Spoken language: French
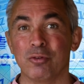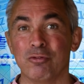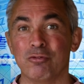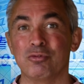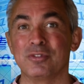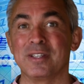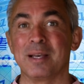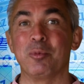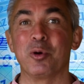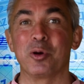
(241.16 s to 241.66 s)
que
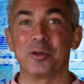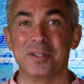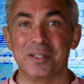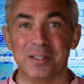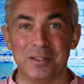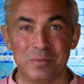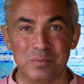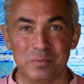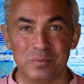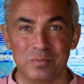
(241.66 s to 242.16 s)
vous
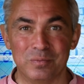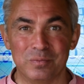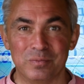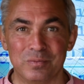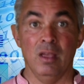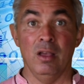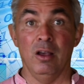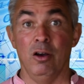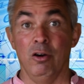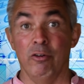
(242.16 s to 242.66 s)
abordez.
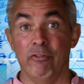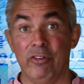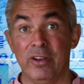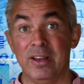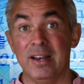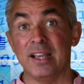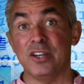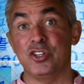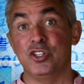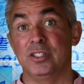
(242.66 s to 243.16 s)
Enfin,
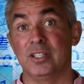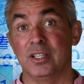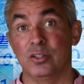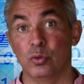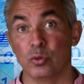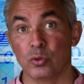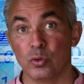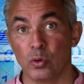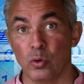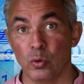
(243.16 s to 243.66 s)

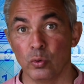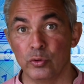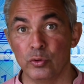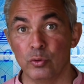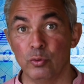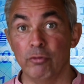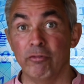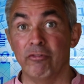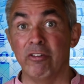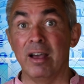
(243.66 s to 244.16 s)
l'architecture de
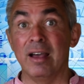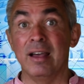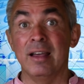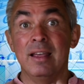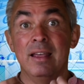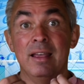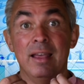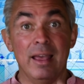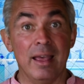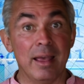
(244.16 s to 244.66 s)
contenu
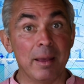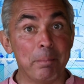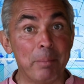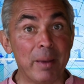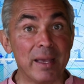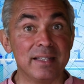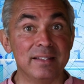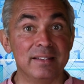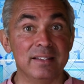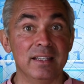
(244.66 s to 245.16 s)
va
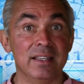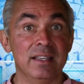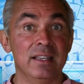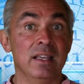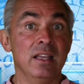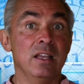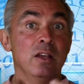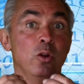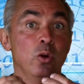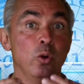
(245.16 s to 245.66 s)

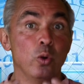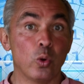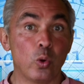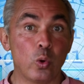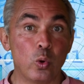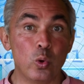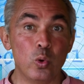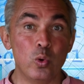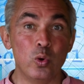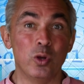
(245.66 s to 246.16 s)
impacter le
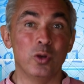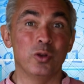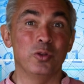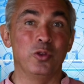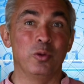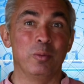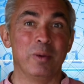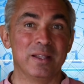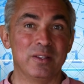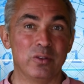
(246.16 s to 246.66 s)
coût
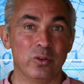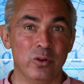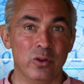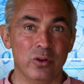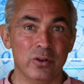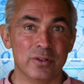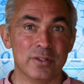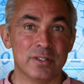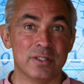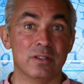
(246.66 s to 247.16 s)
de
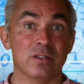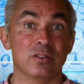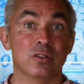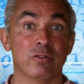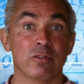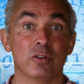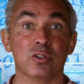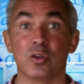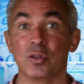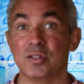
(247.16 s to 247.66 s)
maintenance de
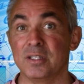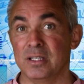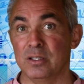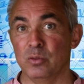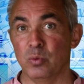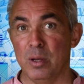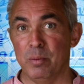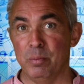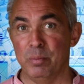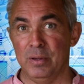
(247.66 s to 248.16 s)
votre
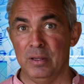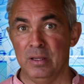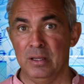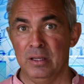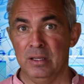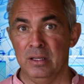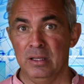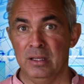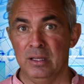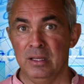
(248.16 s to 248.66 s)
site web.
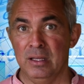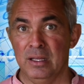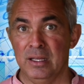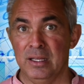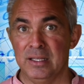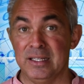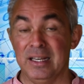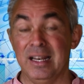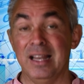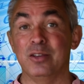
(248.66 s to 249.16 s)

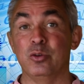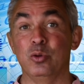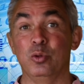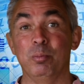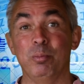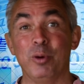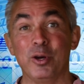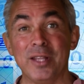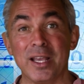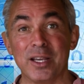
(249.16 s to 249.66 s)
C'est là qu'une
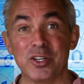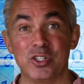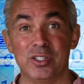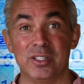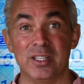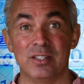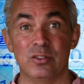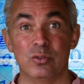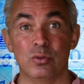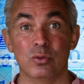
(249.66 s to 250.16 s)
bonne
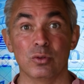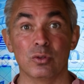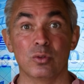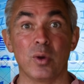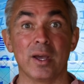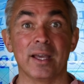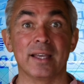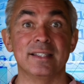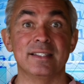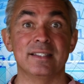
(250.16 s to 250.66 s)
architecture
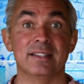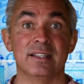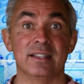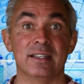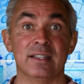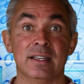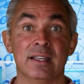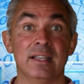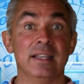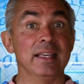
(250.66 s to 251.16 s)
doit
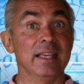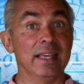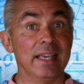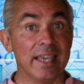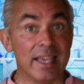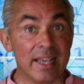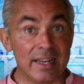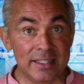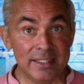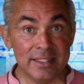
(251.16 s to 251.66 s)
rester
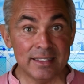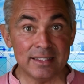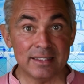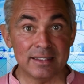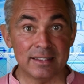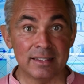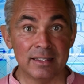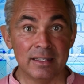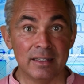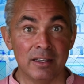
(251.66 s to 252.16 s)

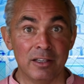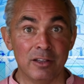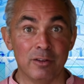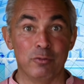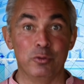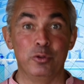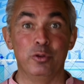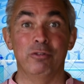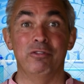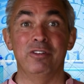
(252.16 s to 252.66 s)
réaliste,
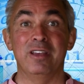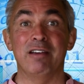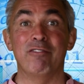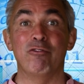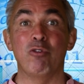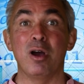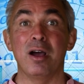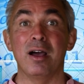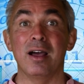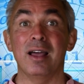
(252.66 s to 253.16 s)
vous devez
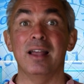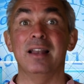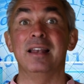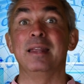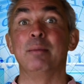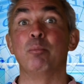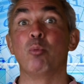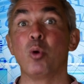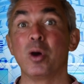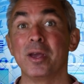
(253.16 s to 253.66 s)
avoir
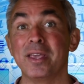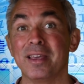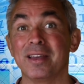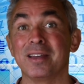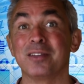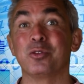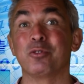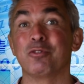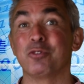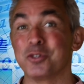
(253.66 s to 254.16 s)
les
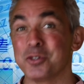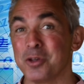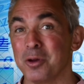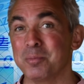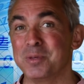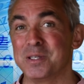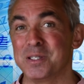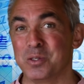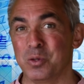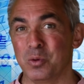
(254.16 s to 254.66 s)
moyens de vos
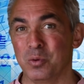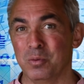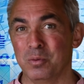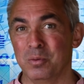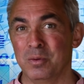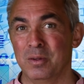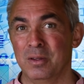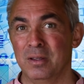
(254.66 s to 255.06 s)
ambitions